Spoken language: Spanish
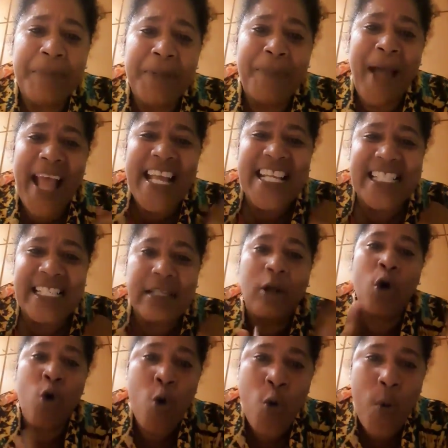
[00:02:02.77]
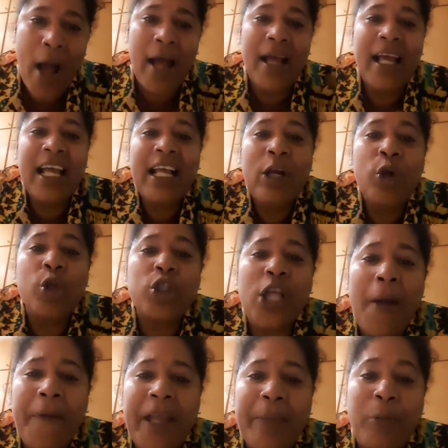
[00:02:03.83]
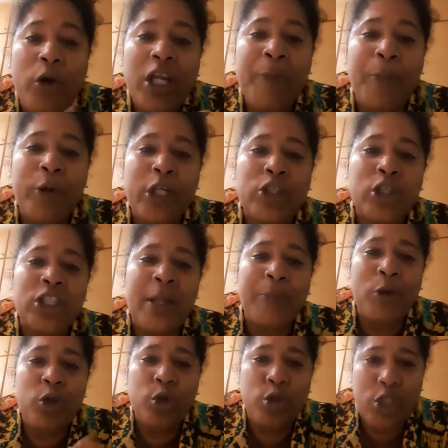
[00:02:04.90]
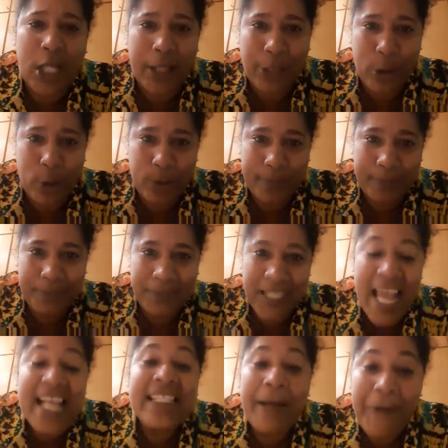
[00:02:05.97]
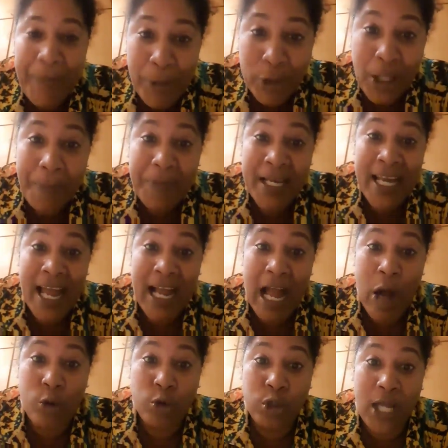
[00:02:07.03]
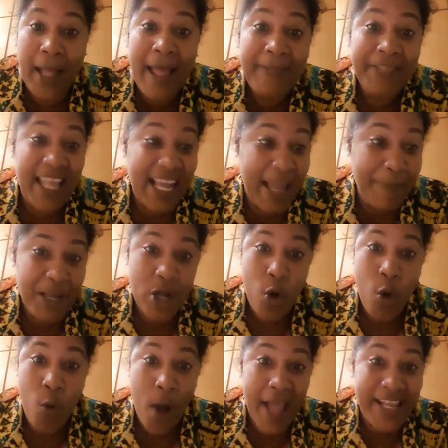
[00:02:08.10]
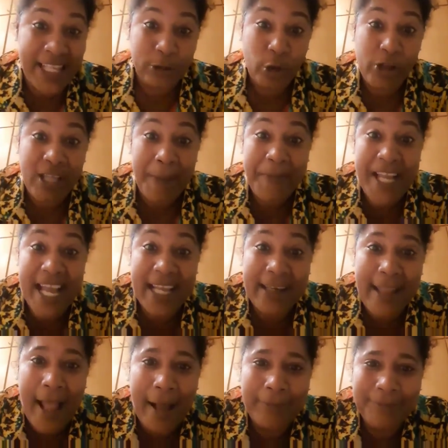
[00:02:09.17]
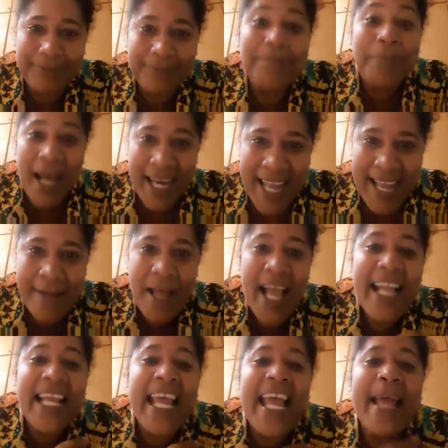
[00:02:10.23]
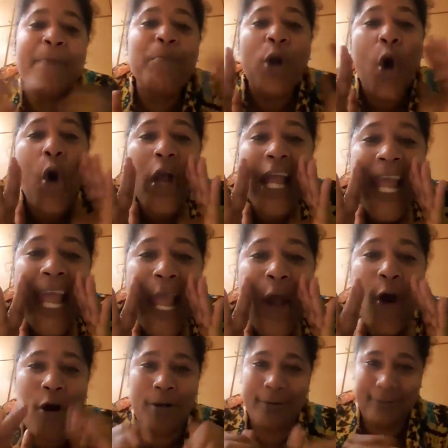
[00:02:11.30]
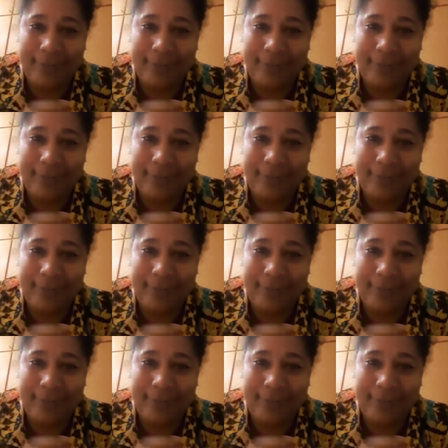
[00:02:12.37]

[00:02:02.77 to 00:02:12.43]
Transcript: país, Cuba, lo sabemos y por eso estamos luchando. Sabemos también la causa de que mi Cuba haya toda esa mierda, ¿vale? Que es el bloqueo.